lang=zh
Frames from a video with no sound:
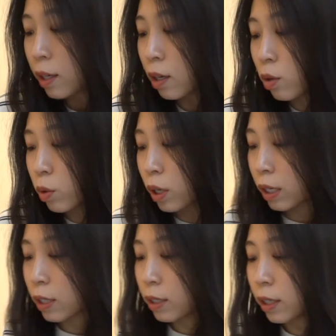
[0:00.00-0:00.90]
然后我
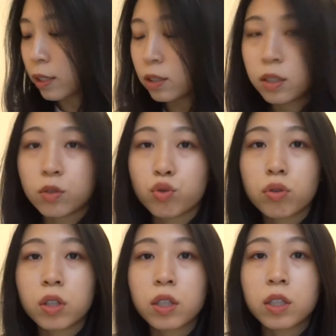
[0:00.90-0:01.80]
刚刚给自己
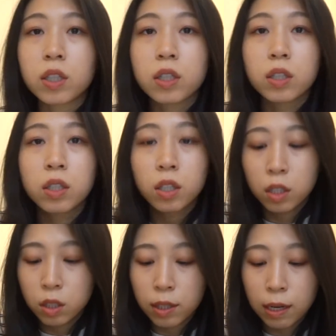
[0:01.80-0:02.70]
做了一个
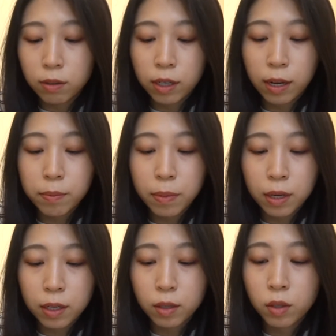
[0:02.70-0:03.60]
老干
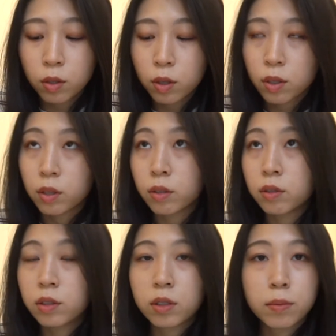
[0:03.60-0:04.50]
妈，
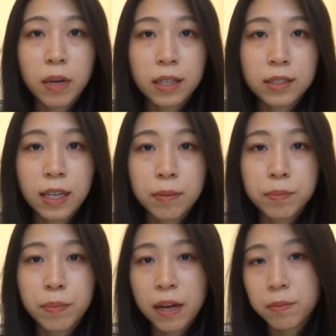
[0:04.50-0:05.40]
呃，芝麻酱
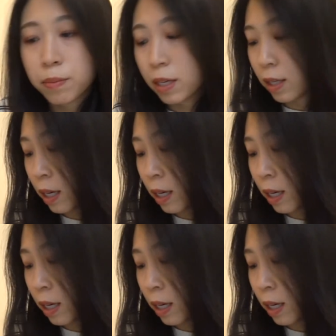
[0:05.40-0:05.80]
拌面，